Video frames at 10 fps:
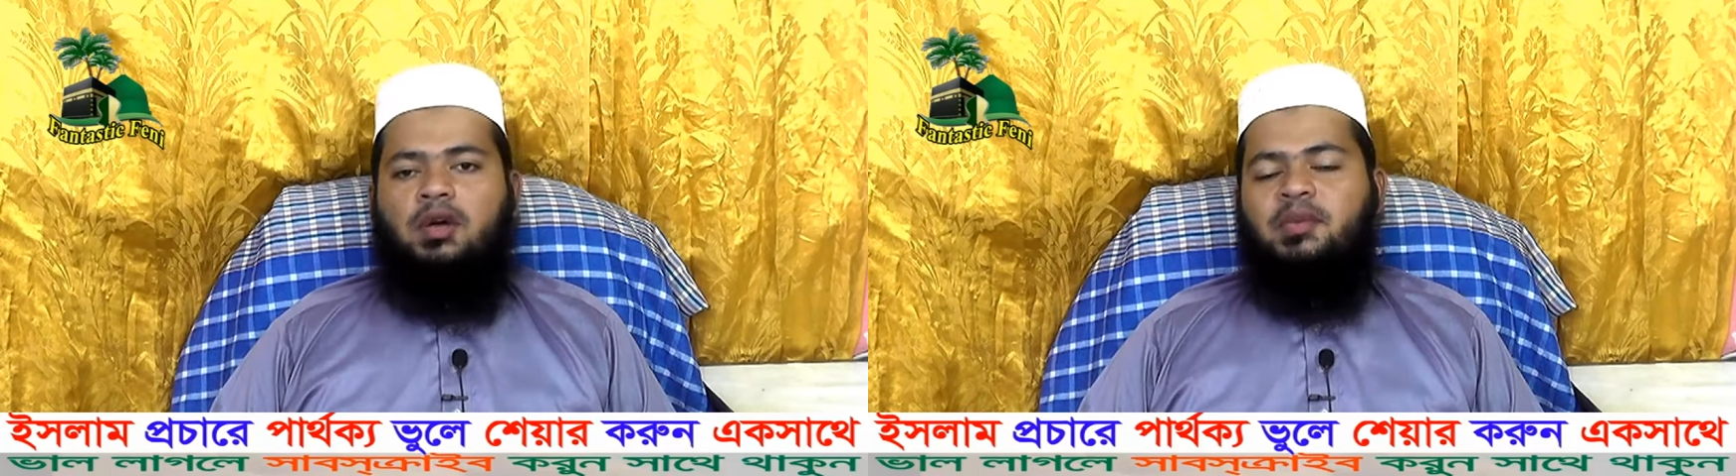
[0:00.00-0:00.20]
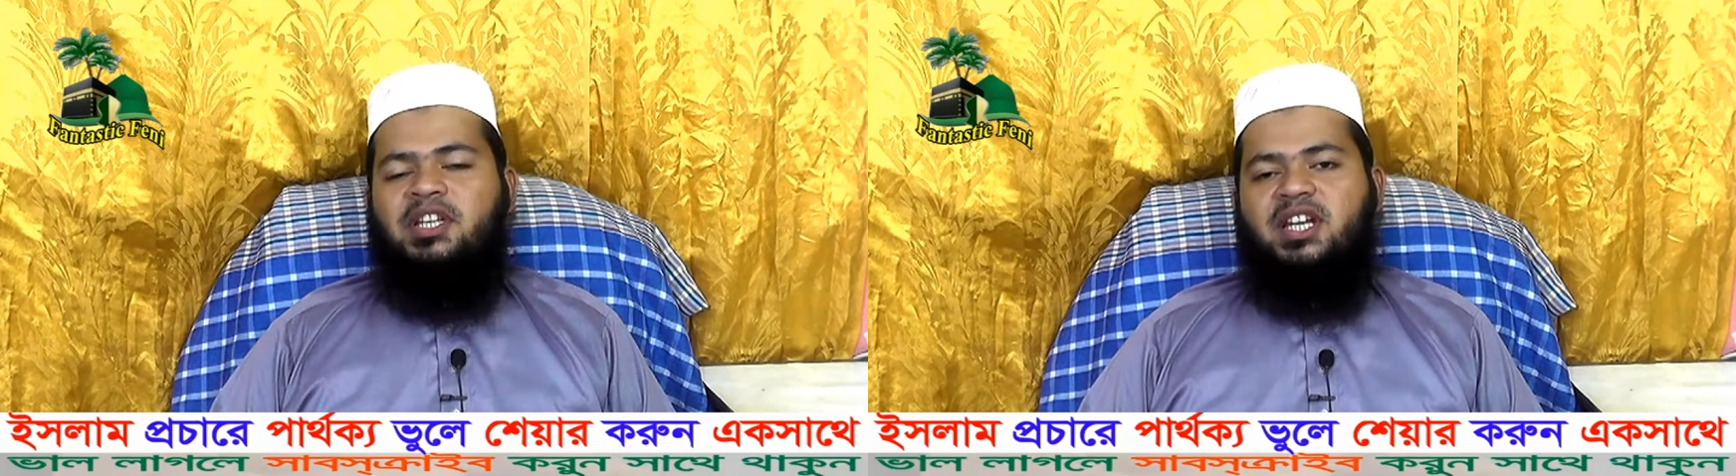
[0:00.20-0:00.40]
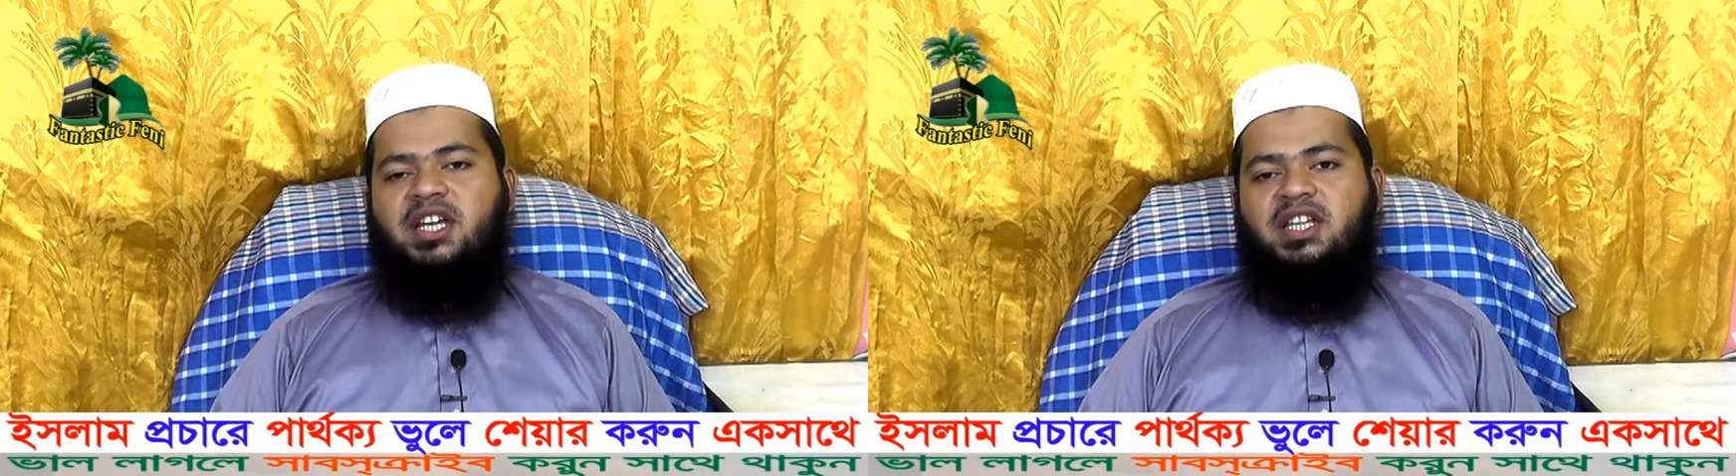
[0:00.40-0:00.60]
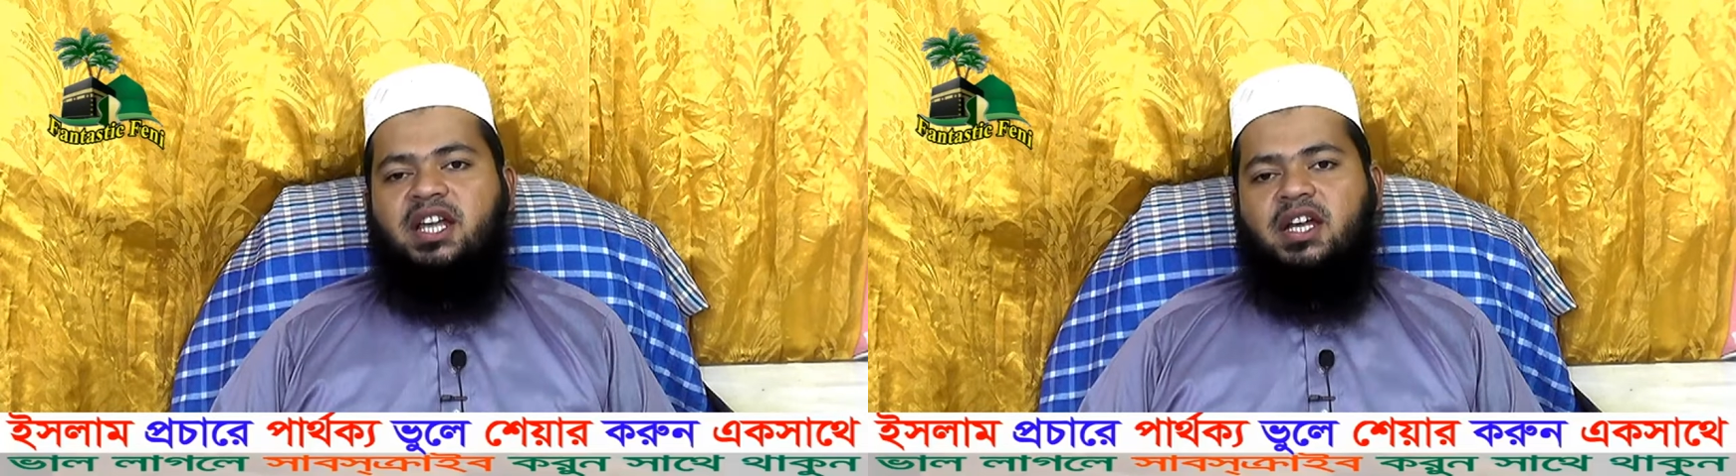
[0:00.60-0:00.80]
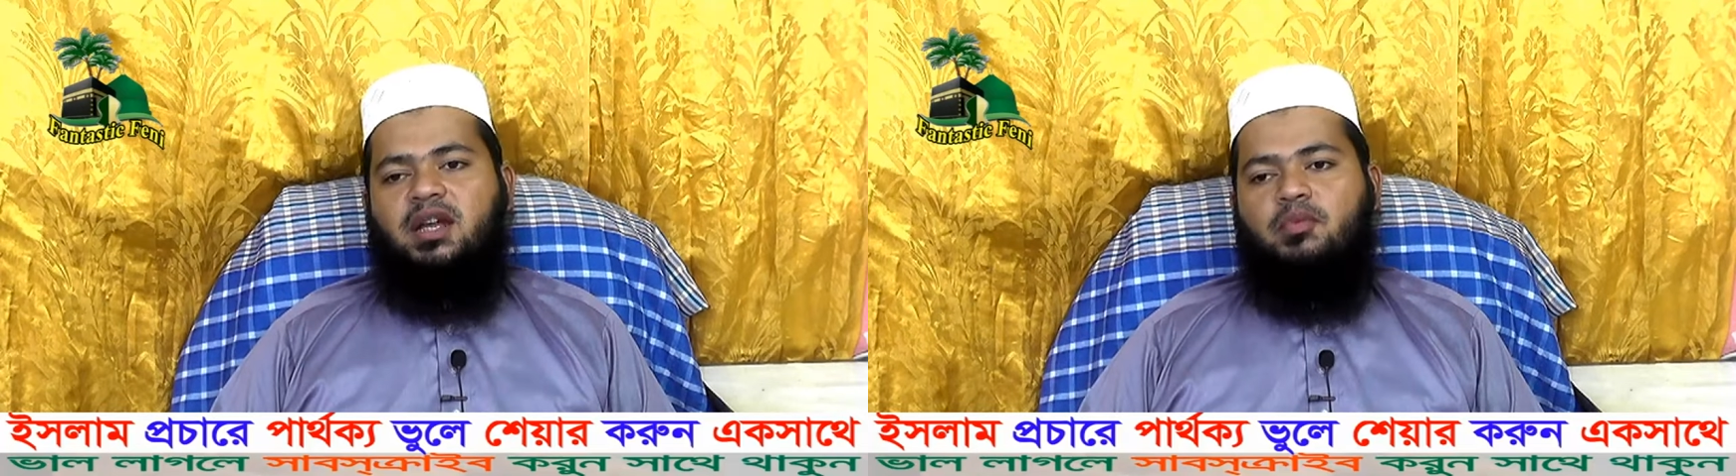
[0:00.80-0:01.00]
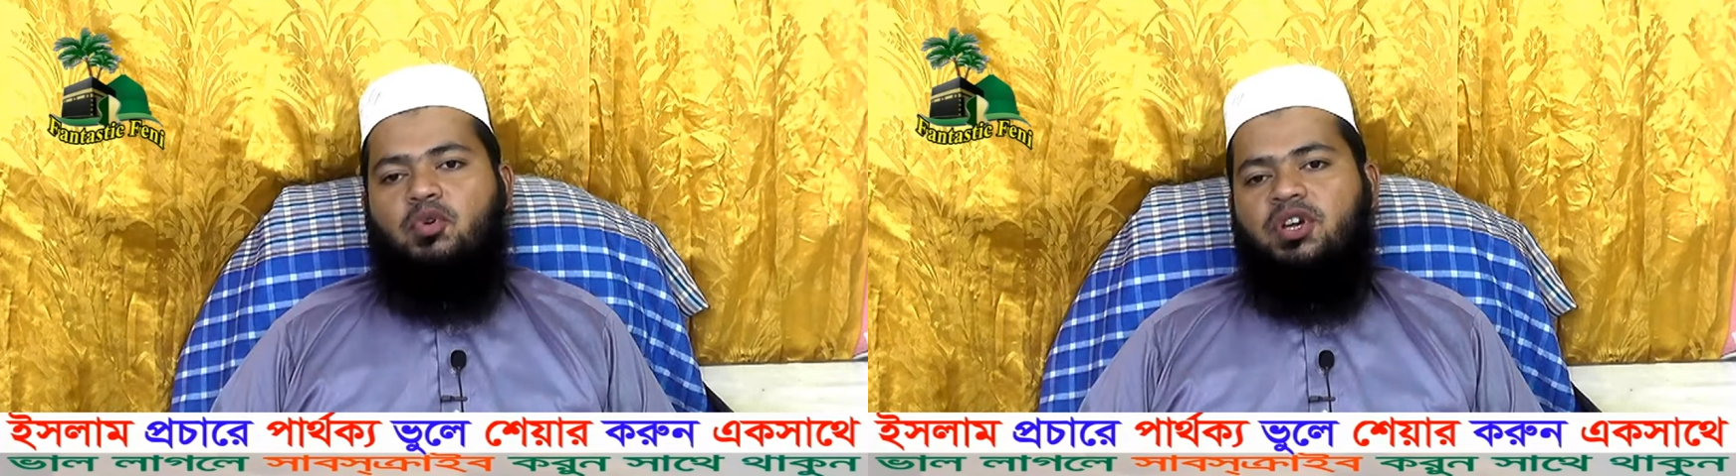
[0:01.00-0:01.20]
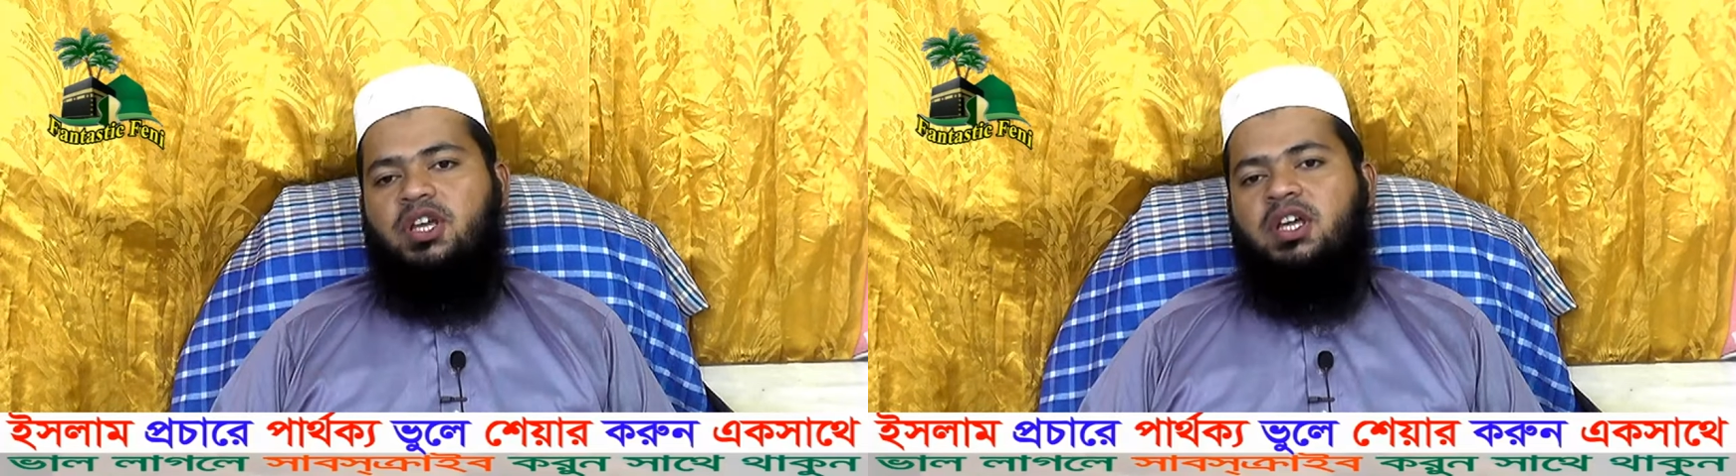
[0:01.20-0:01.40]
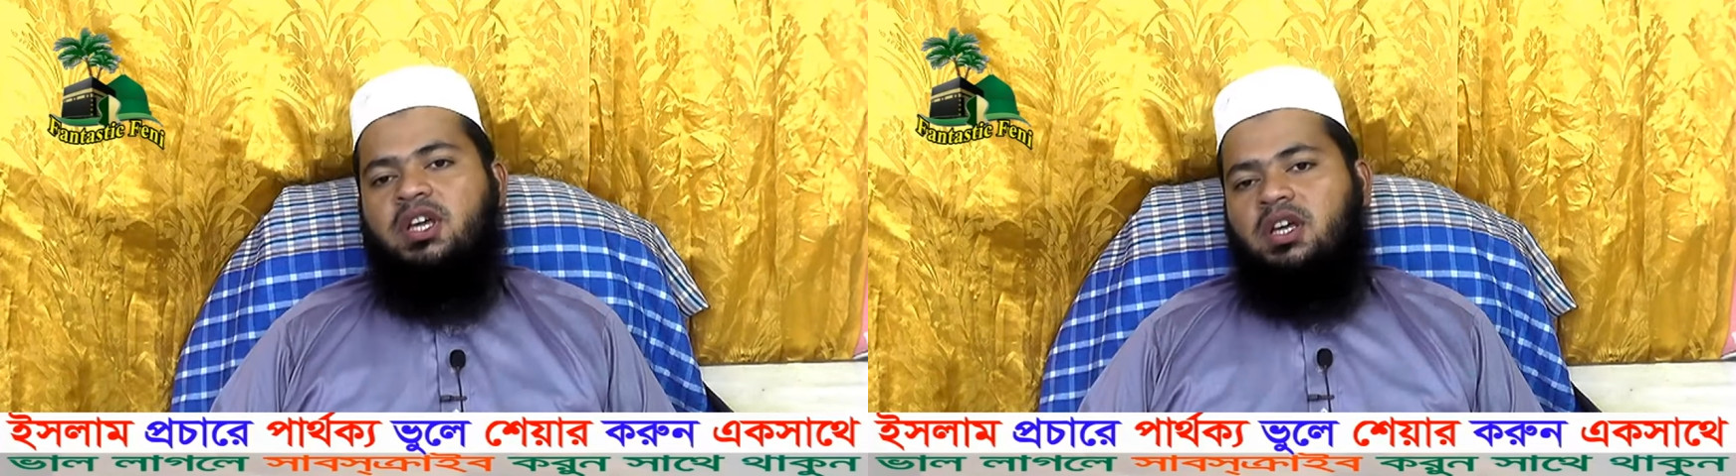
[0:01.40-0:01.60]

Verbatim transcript: মেয়েদের ক্ষেত্রে একটা বকরি